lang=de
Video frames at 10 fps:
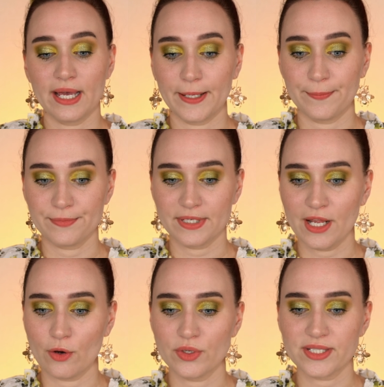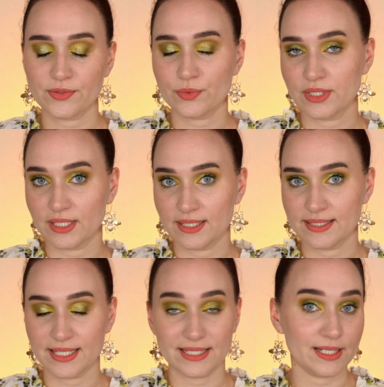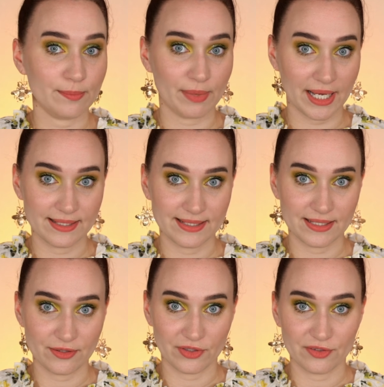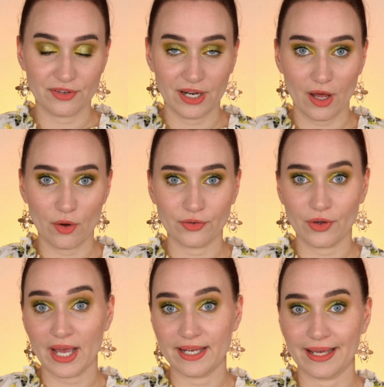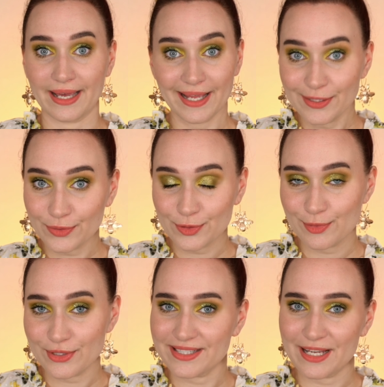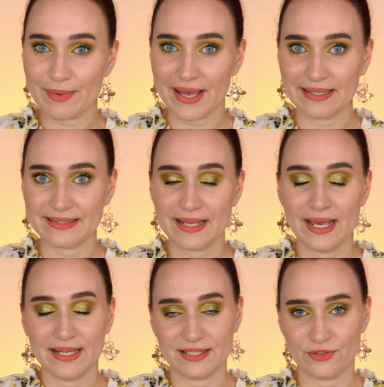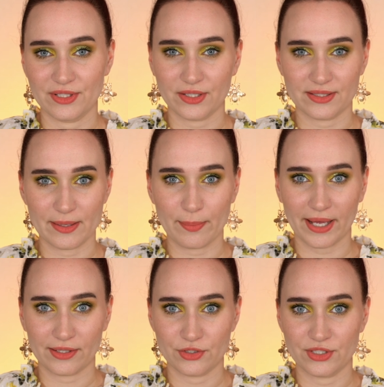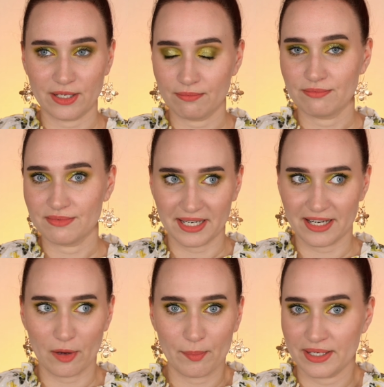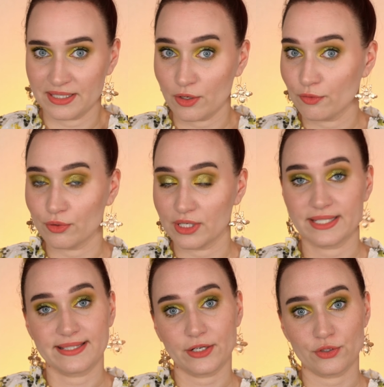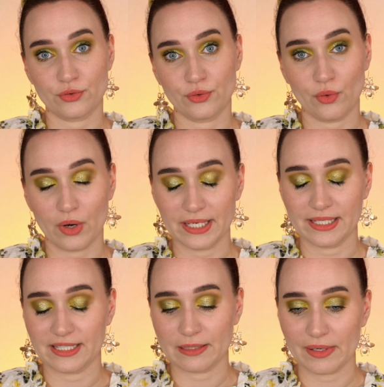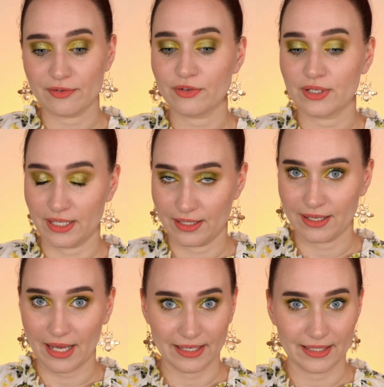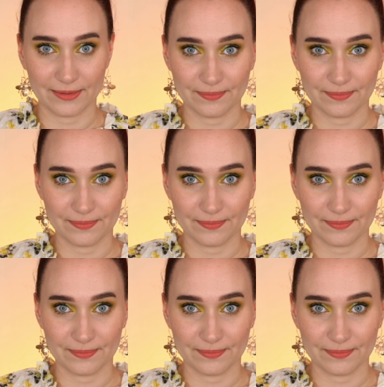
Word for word: Ähm, genau, und das Gute ist, dass in beiden Sets auf jeden Fall auch noch eine Reinigungsbürste dabei ist. Das finde ich auch sehr praktisch, denn dann kann man die auch wirklich sehr schön ordentlich immer von innen reinigen.